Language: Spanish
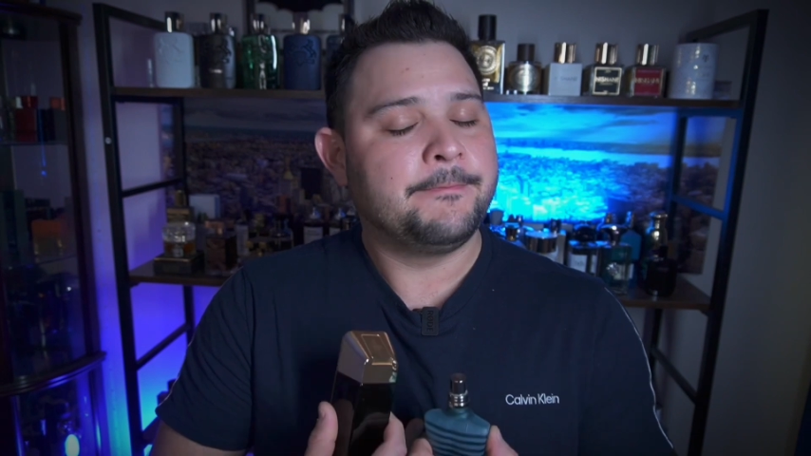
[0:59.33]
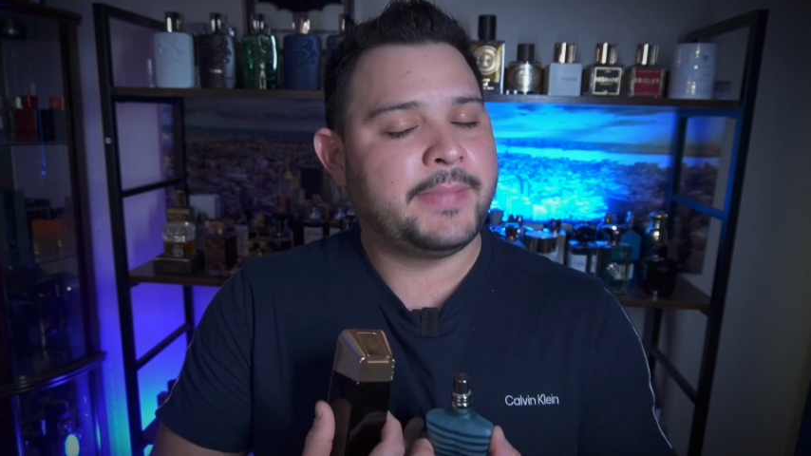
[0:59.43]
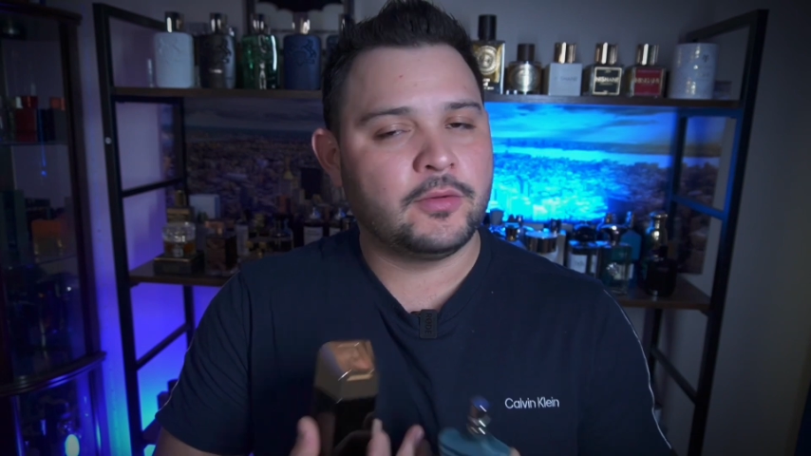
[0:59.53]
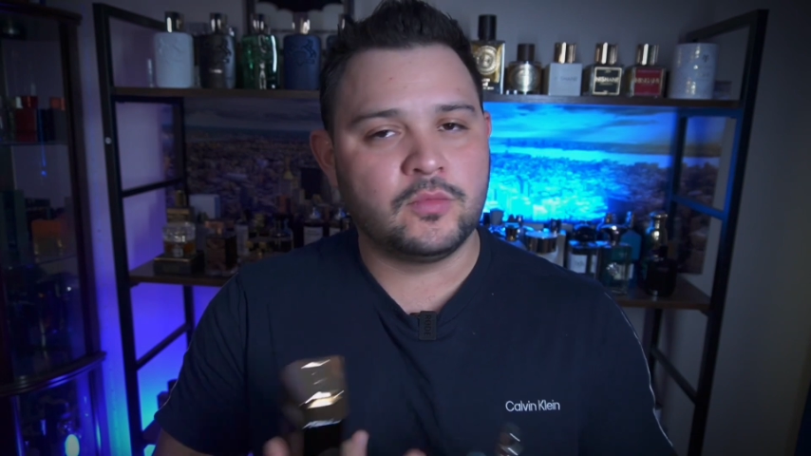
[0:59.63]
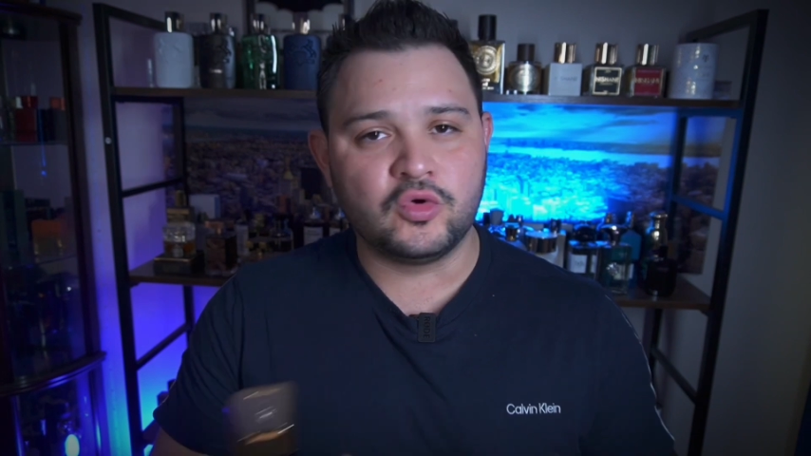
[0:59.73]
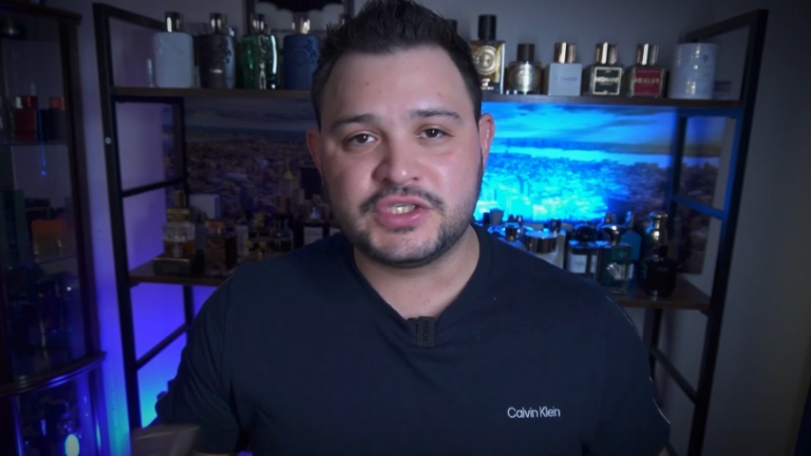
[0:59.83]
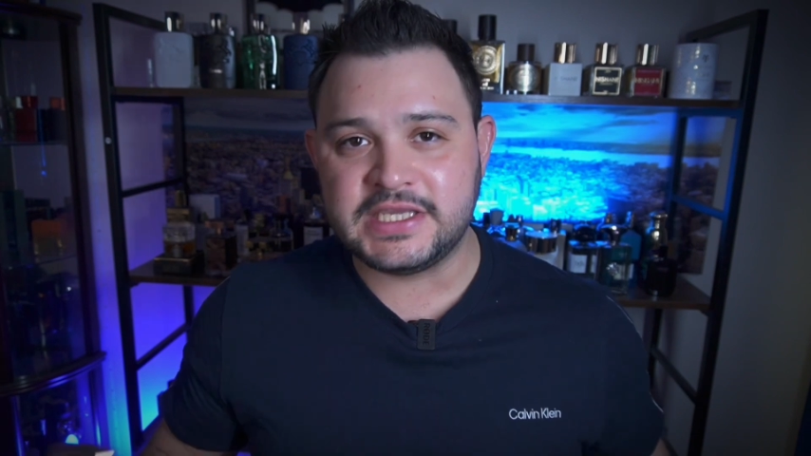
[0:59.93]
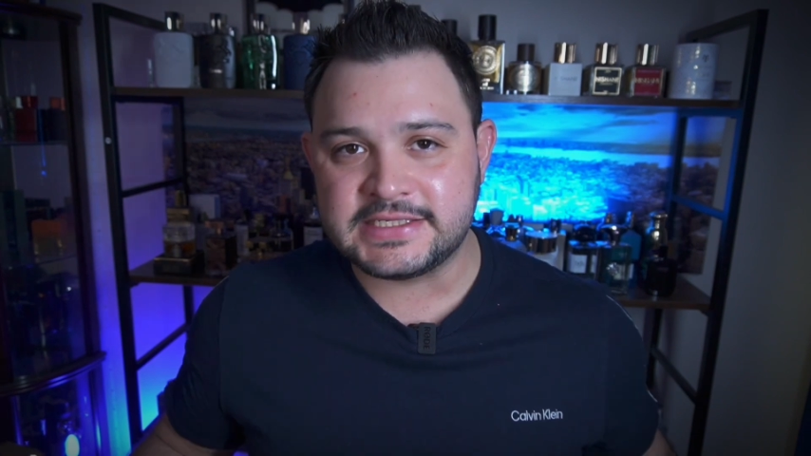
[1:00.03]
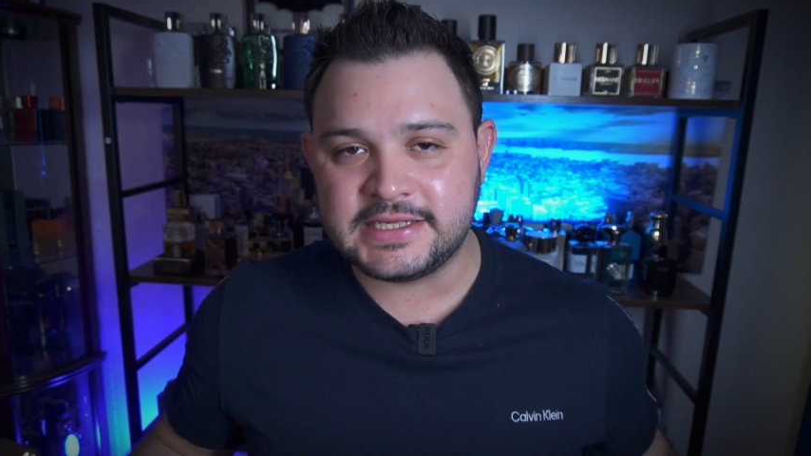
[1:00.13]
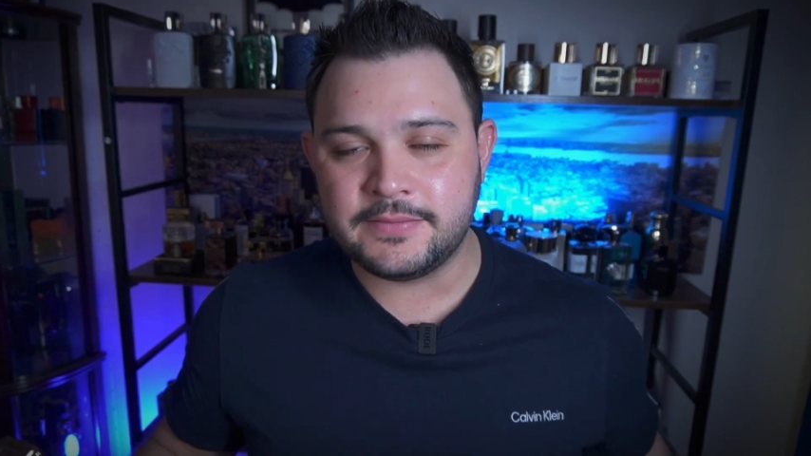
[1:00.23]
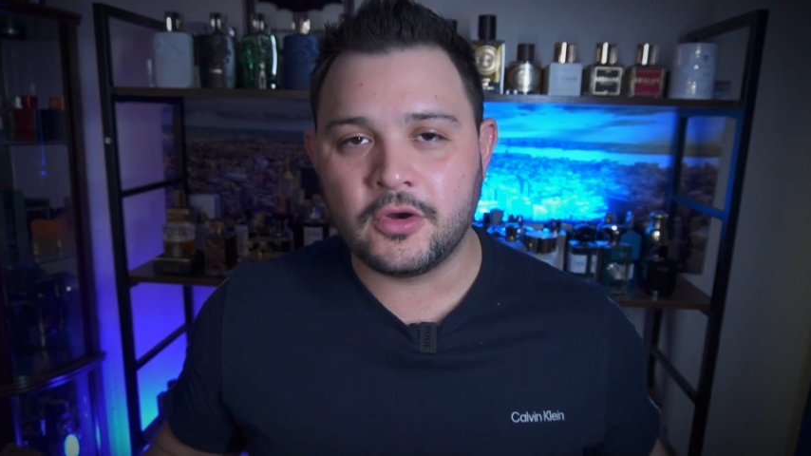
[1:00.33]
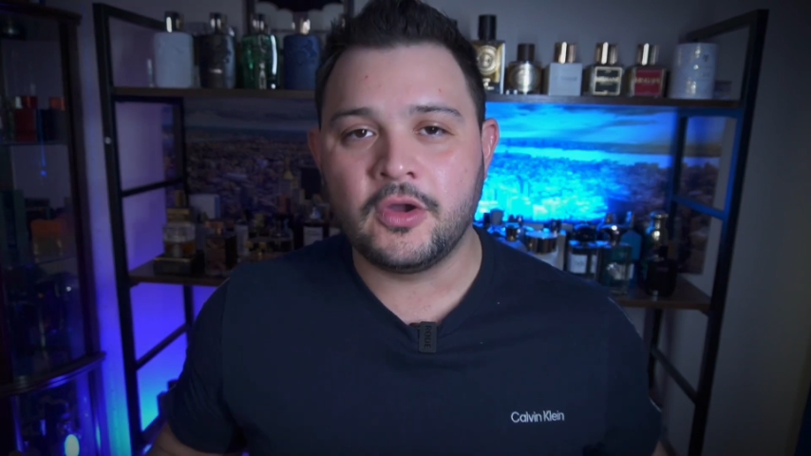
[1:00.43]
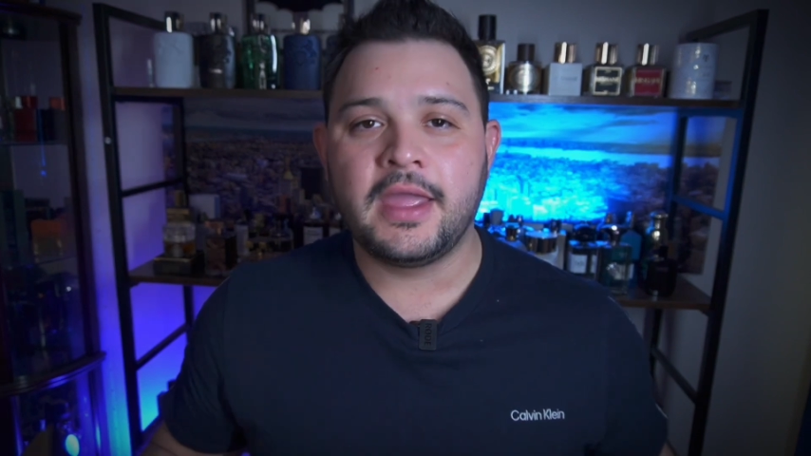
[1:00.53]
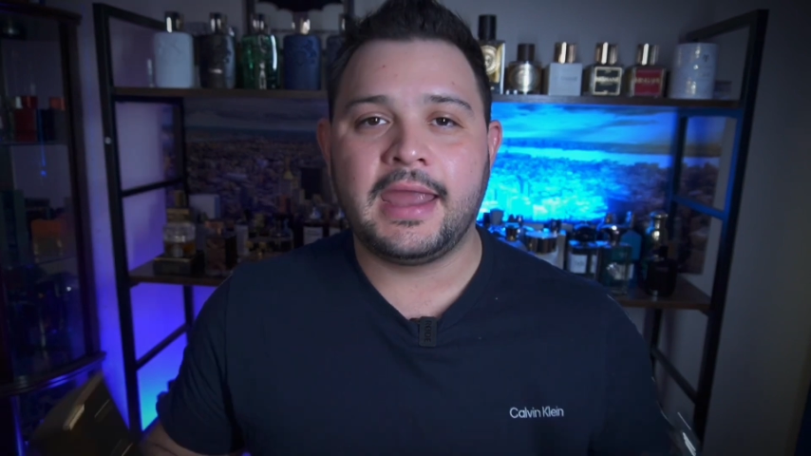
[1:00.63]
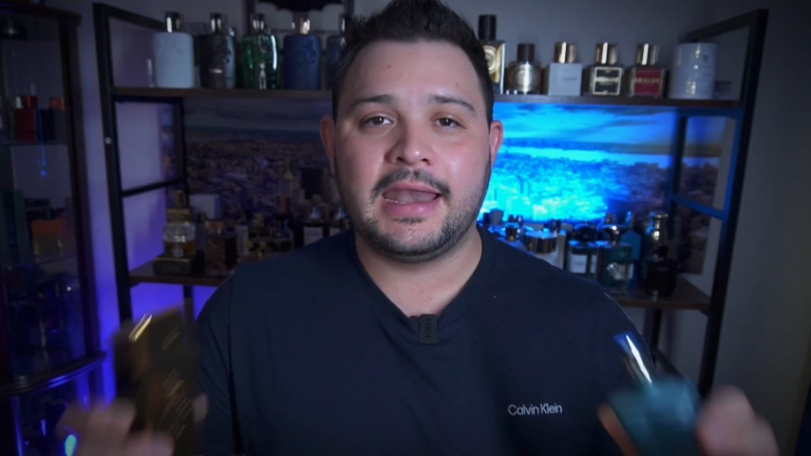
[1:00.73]
pero
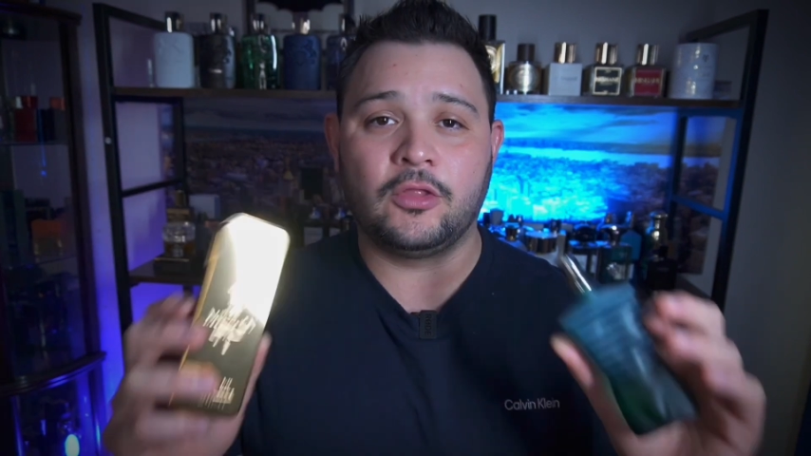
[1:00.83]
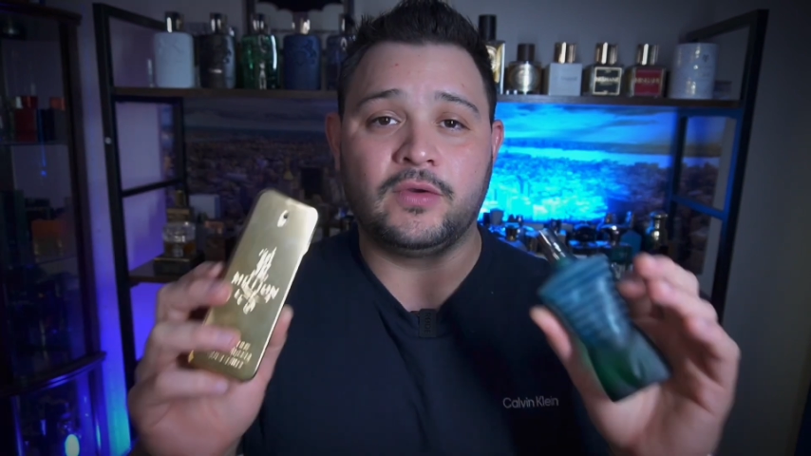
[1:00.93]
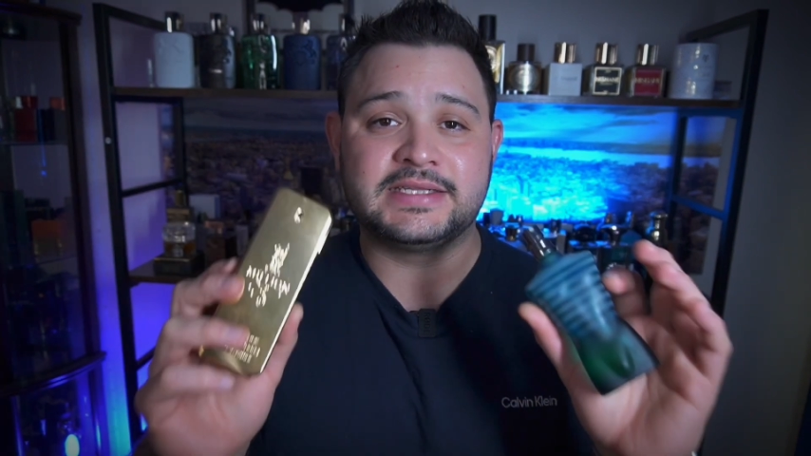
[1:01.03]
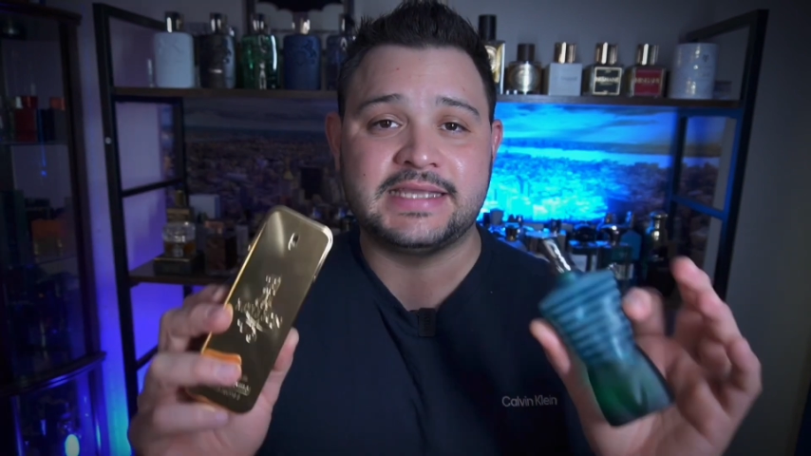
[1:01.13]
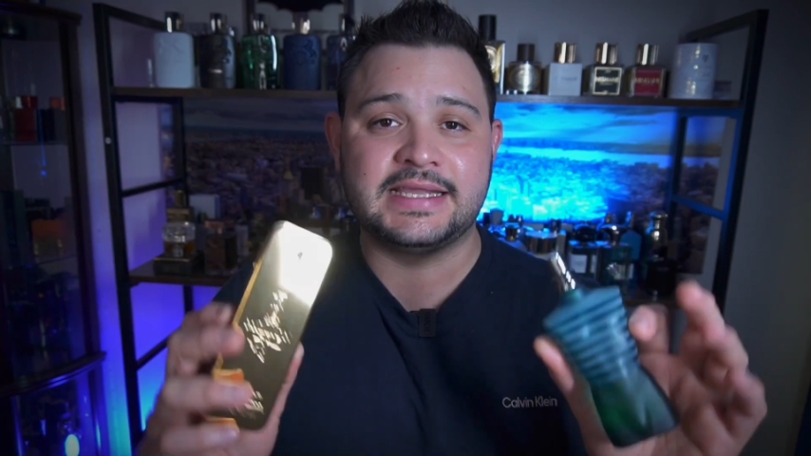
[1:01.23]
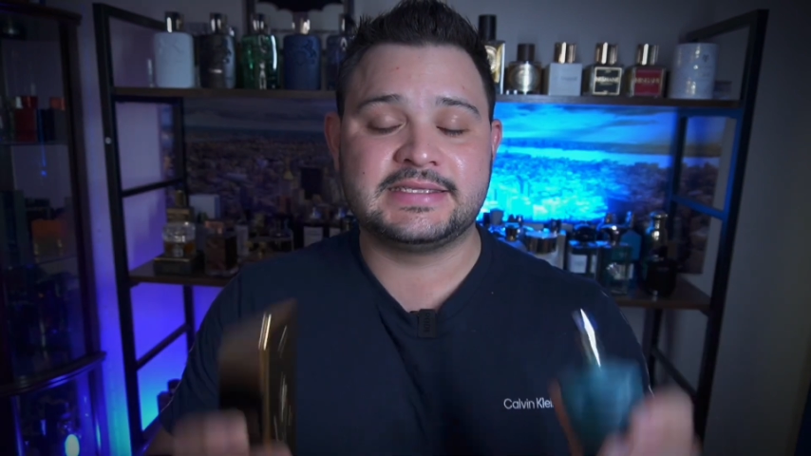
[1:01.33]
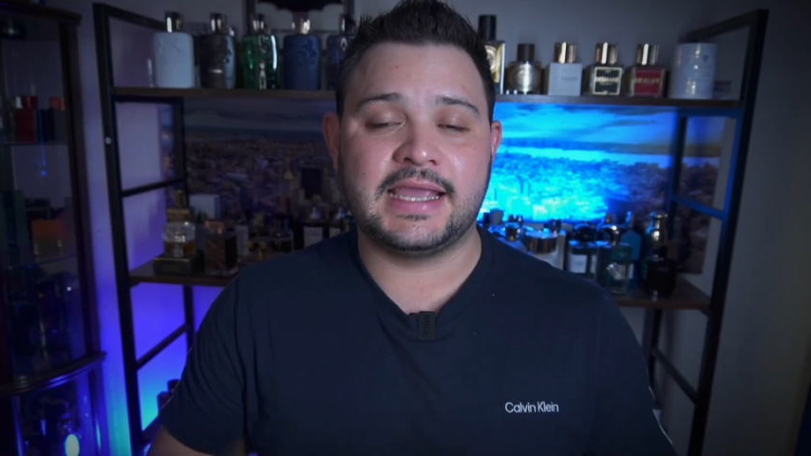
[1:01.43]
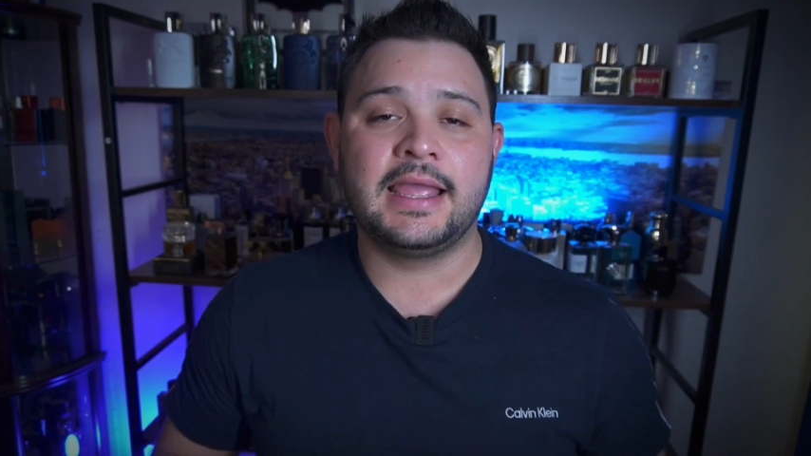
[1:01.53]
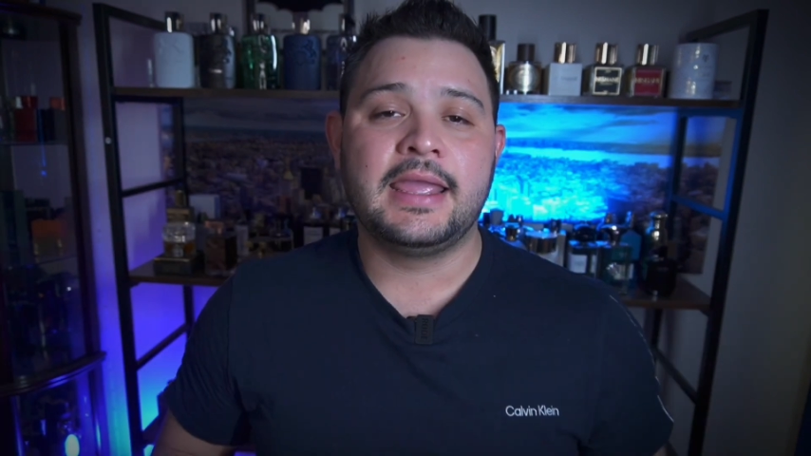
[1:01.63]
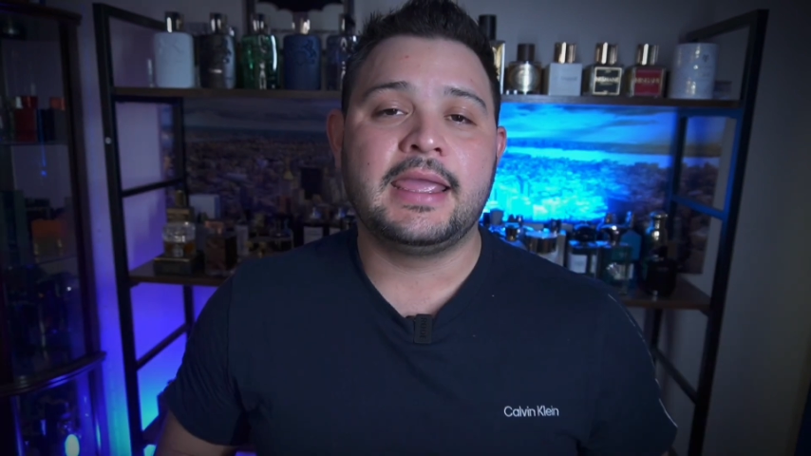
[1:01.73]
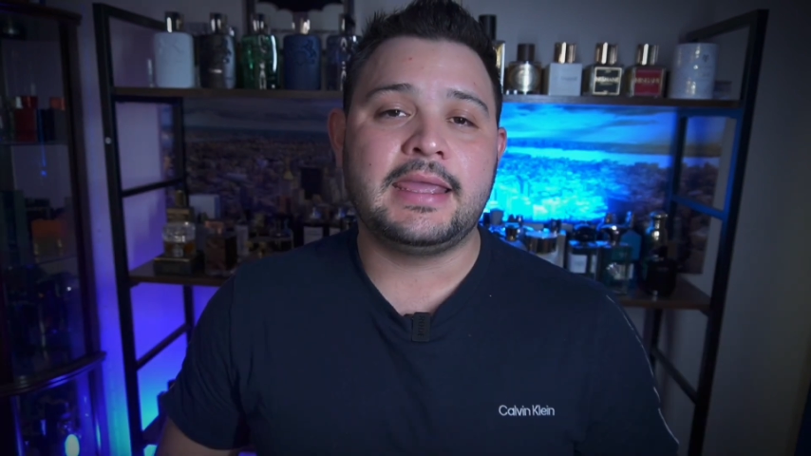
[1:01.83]
muchísimo en la adolescencia